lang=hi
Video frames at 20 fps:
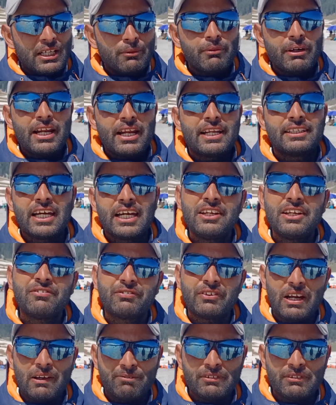नंबर है नाइन
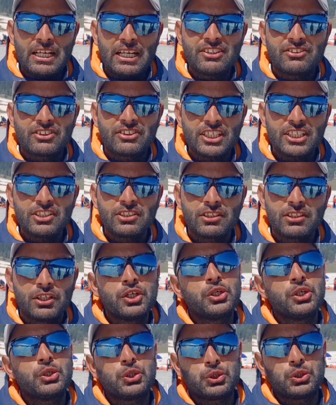फाइव नाइन सिक्स
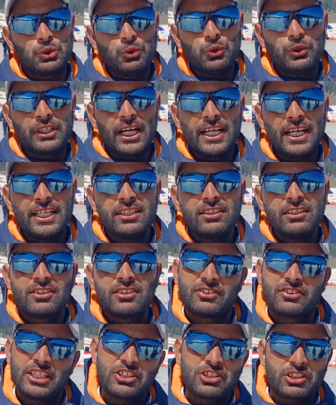टू नाइन
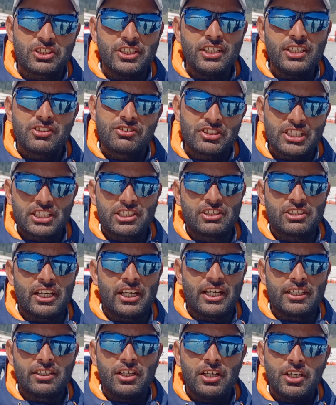सिक्स थ्री सिक्स
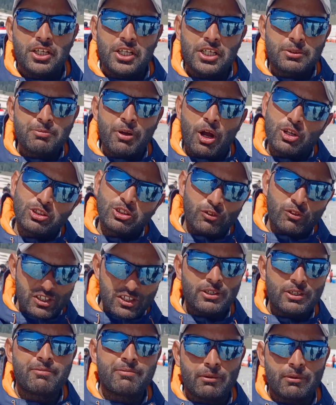नाइन It's my also
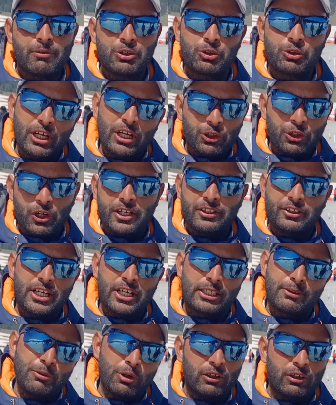WhatsApp number. You can contact
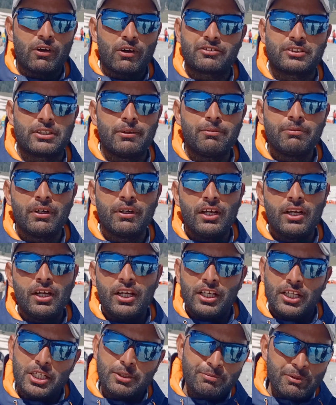me on WhatsApp.
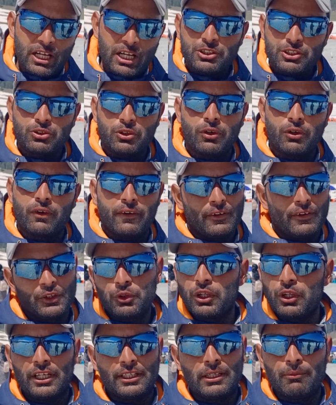It's my also
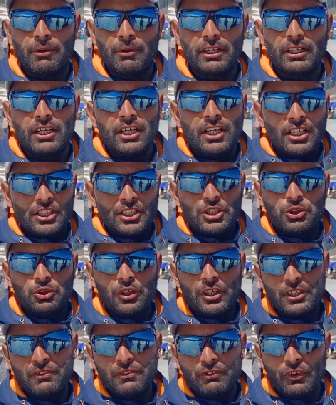regular number. It's
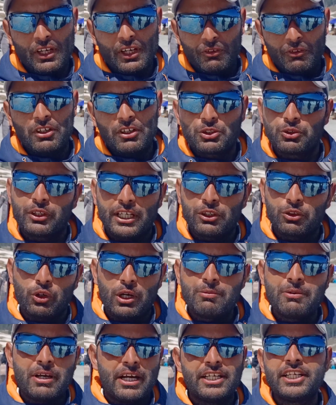24 hours. You can call
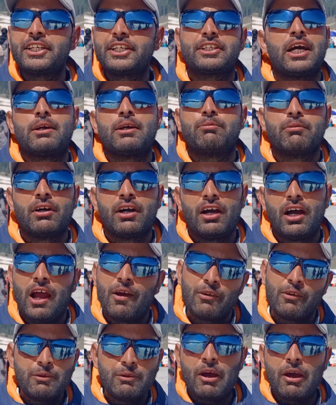me anytime. I
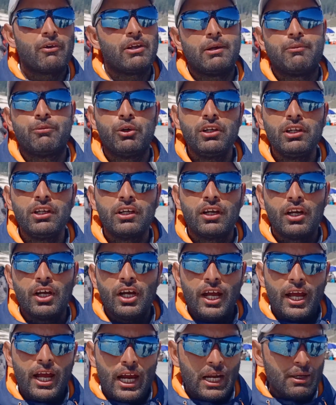will be available.
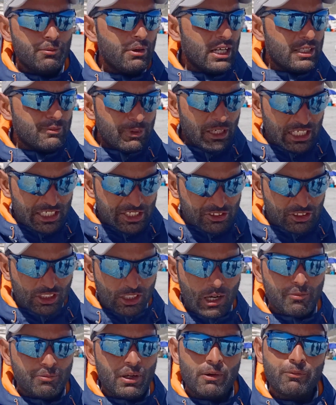Okay. And मैं मैं
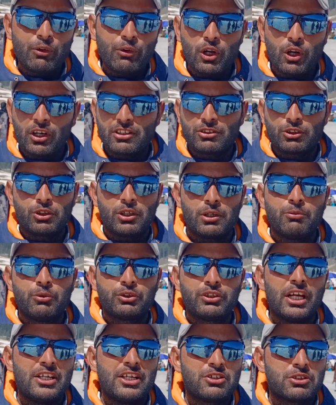Instagram पे आप follow कर सकते हो
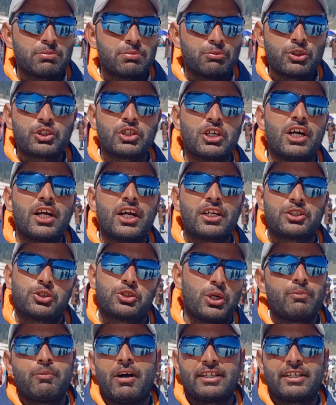मुझे मुस्ताफ
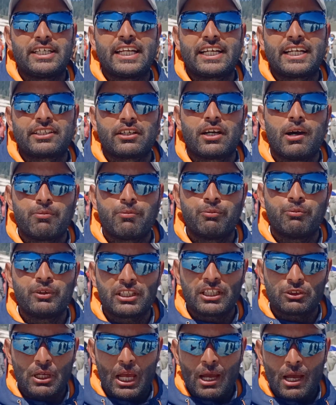चौपान डायरेक्ट आप
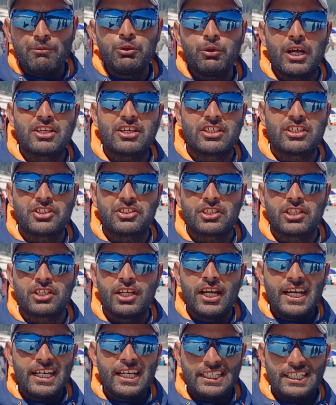मुझे M U S H
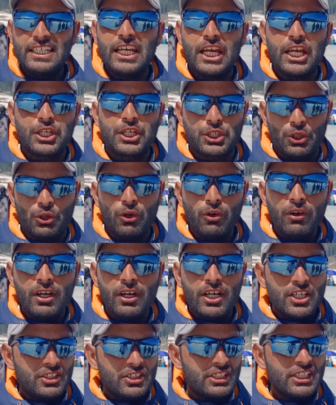T A Q
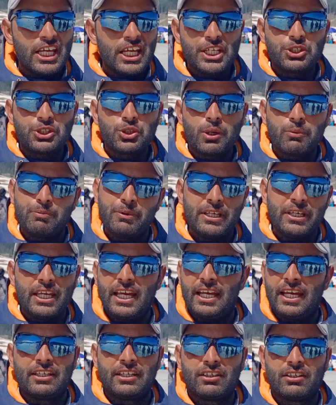C H O P A
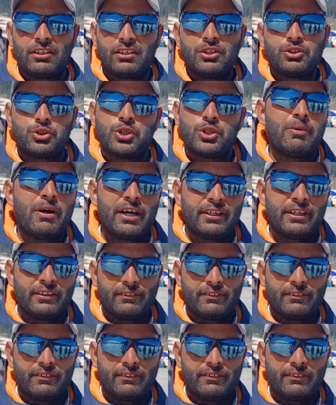N चौपान